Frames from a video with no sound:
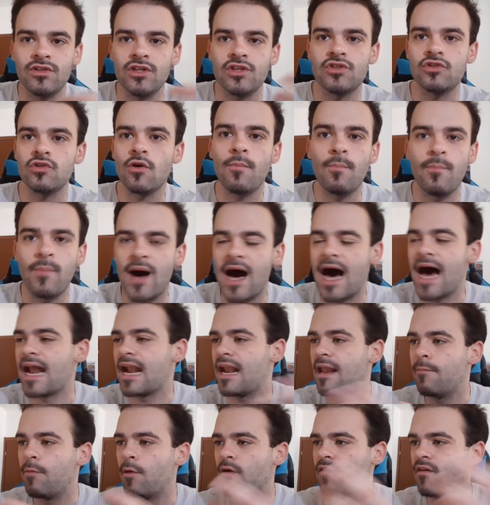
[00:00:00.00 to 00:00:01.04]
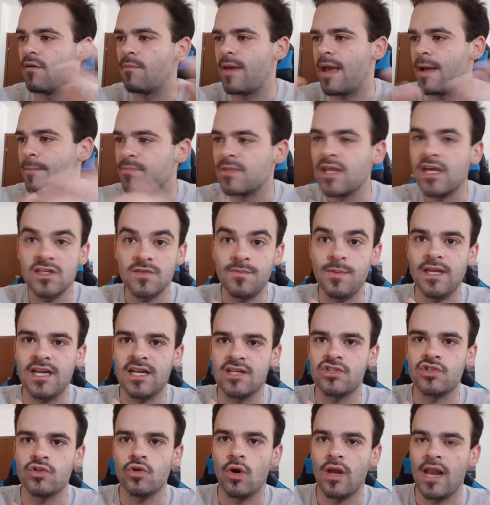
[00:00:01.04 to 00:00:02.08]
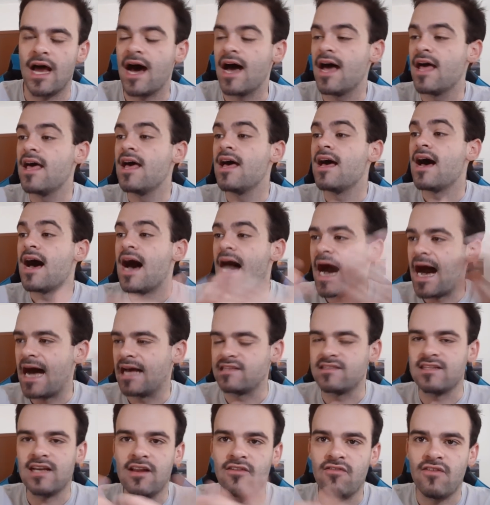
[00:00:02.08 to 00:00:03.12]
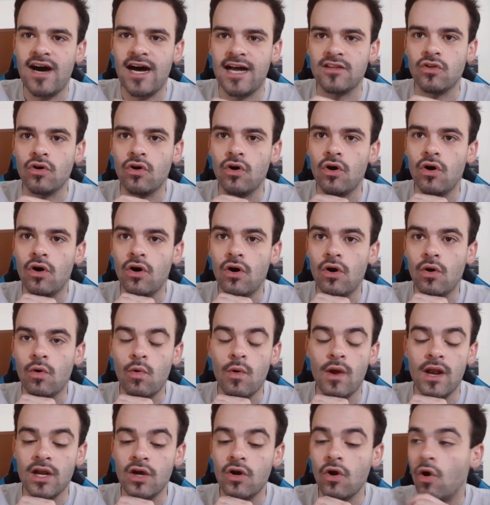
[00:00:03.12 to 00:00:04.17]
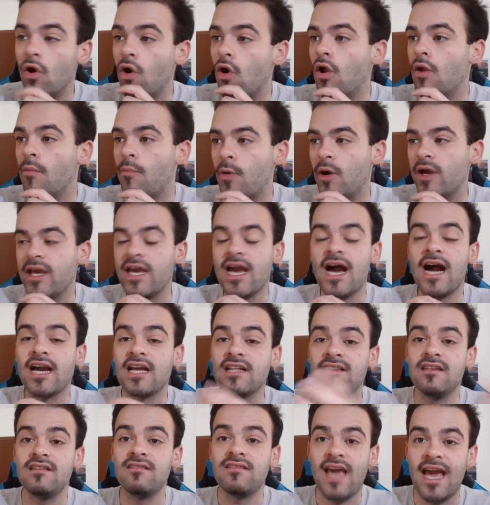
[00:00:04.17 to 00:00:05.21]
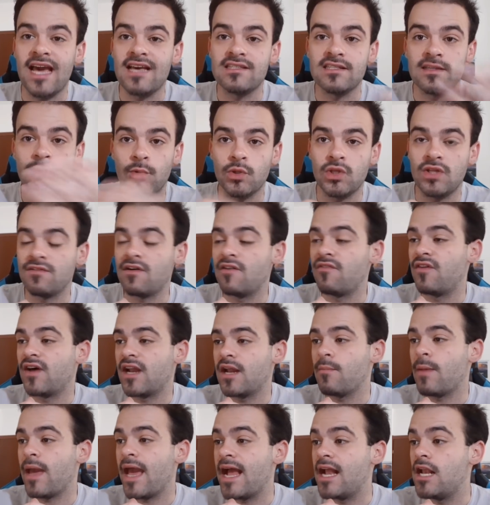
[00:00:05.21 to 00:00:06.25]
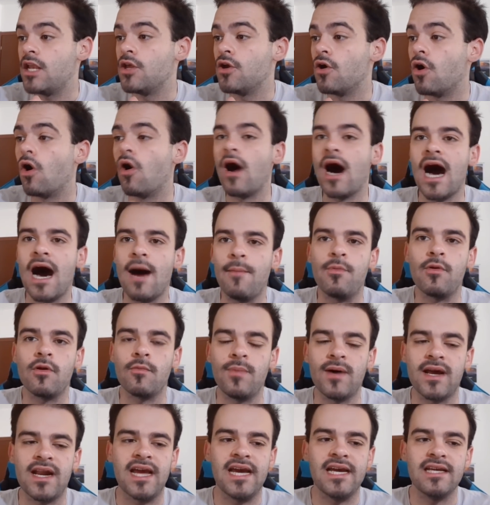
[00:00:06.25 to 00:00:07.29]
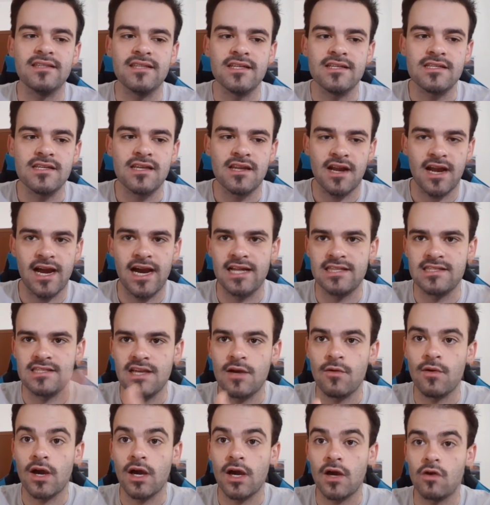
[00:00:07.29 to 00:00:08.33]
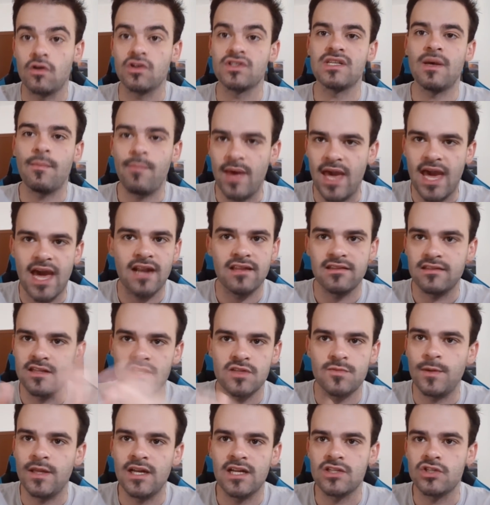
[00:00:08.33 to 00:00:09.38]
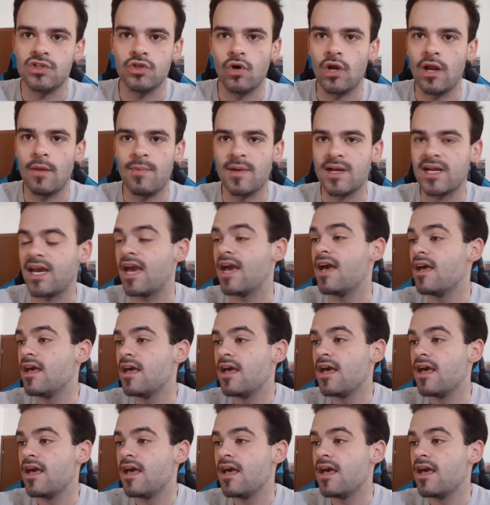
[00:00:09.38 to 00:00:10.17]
di stopparla, poi vabbè, Spinazzola ha salvato quel gol, poi anche di testa poteva fare meglio, apro parentesi ragazzi, è una grossa perdita Spinazzola perché